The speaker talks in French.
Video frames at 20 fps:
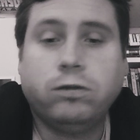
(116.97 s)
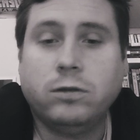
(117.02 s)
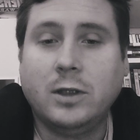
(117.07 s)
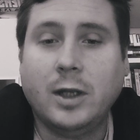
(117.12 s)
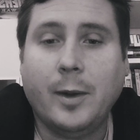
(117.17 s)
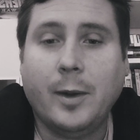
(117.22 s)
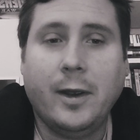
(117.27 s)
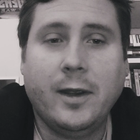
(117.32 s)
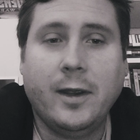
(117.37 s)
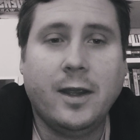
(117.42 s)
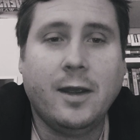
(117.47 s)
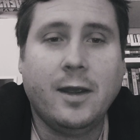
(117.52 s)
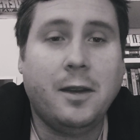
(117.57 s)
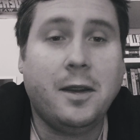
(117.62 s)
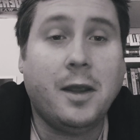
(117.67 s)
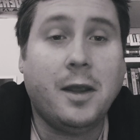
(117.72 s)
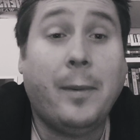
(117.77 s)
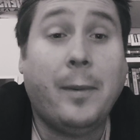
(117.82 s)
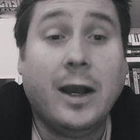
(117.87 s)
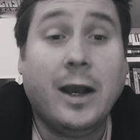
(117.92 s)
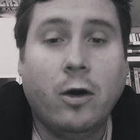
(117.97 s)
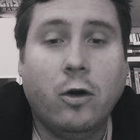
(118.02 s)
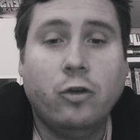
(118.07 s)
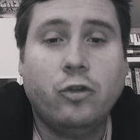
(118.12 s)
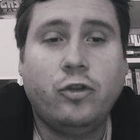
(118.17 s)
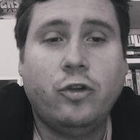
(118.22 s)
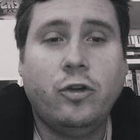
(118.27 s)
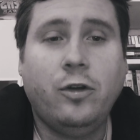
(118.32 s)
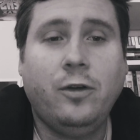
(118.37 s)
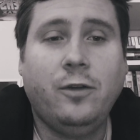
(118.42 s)
il n'y a, pas grand
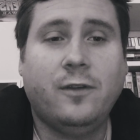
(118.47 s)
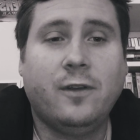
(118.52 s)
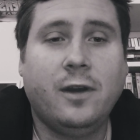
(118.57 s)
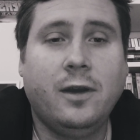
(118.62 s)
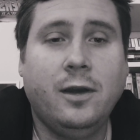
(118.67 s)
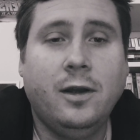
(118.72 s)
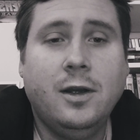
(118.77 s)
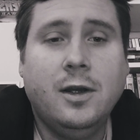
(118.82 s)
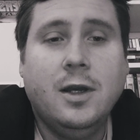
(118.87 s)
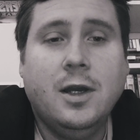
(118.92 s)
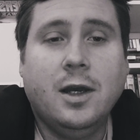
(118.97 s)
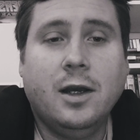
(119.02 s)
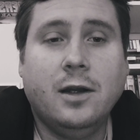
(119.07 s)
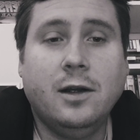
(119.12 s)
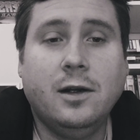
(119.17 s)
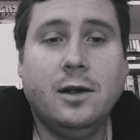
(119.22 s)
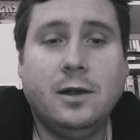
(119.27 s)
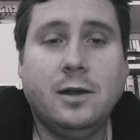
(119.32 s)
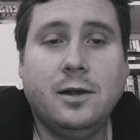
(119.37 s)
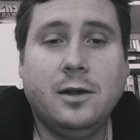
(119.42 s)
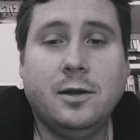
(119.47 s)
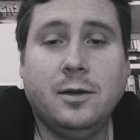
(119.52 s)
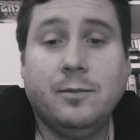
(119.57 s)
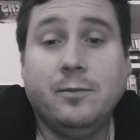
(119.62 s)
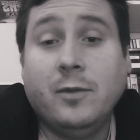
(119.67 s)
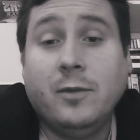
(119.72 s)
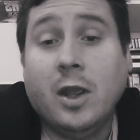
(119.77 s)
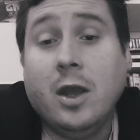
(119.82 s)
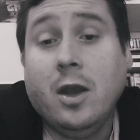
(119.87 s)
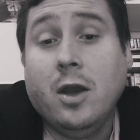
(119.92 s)
chose. Hein. Euh,
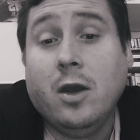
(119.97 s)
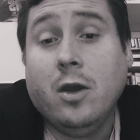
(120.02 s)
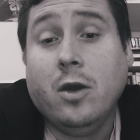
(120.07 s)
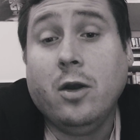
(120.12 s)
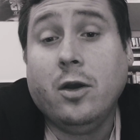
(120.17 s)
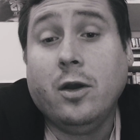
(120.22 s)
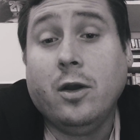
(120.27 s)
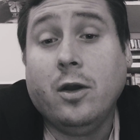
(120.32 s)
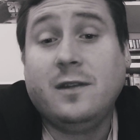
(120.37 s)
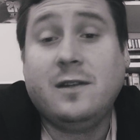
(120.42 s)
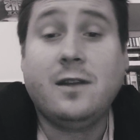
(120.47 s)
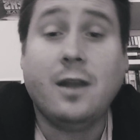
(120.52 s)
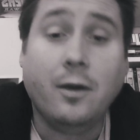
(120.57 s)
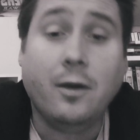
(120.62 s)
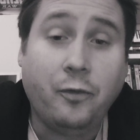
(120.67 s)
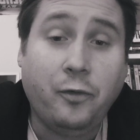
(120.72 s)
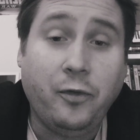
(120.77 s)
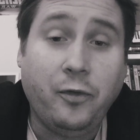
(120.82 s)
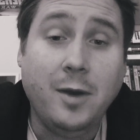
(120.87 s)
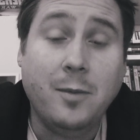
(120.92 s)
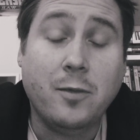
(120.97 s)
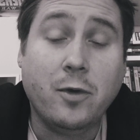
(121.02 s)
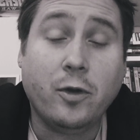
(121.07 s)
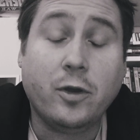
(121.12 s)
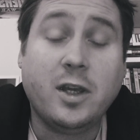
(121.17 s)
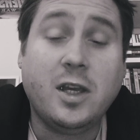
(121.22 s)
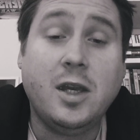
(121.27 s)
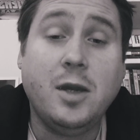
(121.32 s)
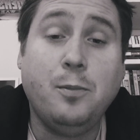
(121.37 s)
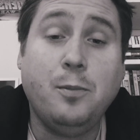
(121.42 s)
c'est un
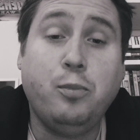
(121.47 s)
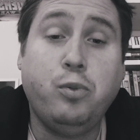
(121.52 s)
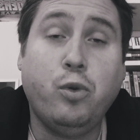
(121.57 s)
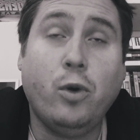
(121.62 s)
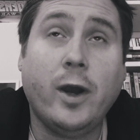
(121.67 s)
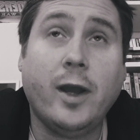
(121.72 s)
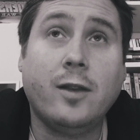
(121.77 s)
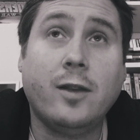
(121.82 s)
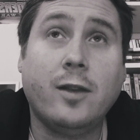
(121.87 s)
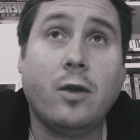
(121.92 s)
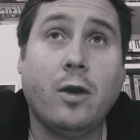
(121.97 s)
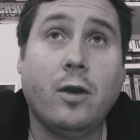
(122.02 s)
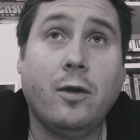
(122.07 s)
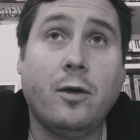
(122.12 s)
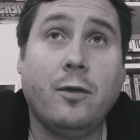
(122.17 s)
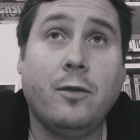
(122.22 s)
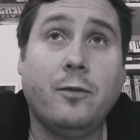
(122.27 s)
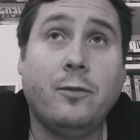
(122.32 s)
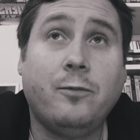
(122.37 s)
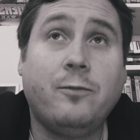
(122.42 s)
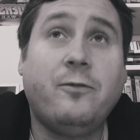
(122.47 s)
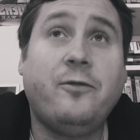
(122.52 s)
film qui pourrait être un